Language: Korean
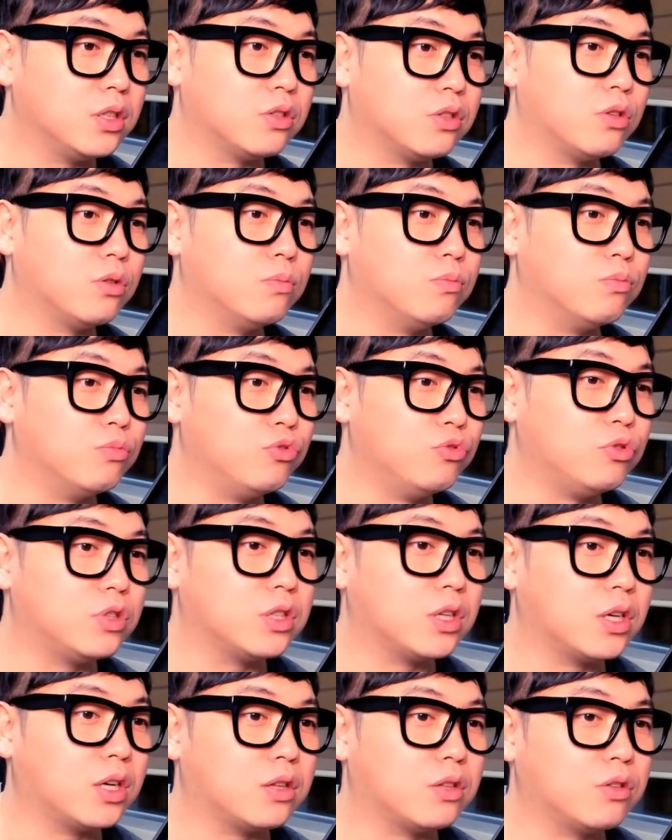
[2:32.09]
그런
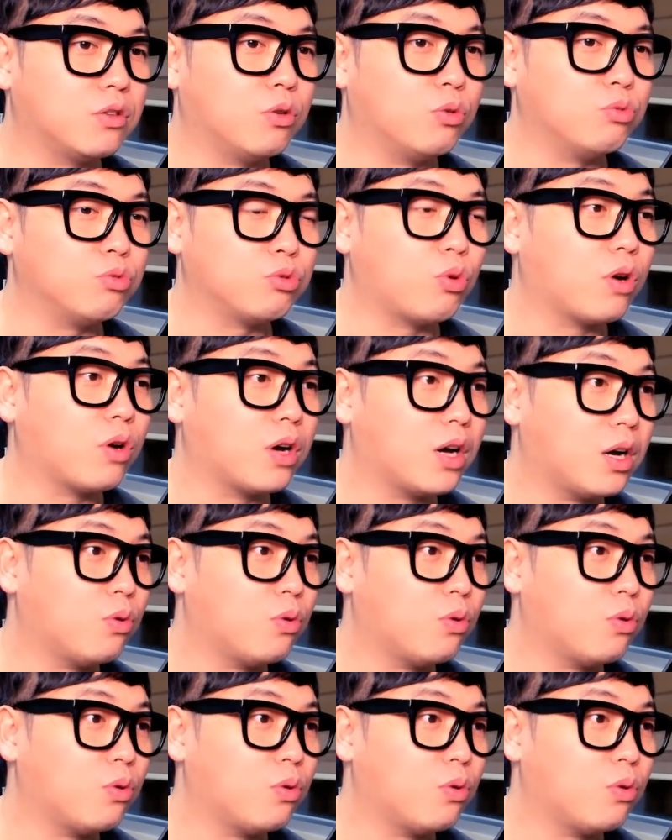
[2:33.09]
문신 같은 거 우통 까고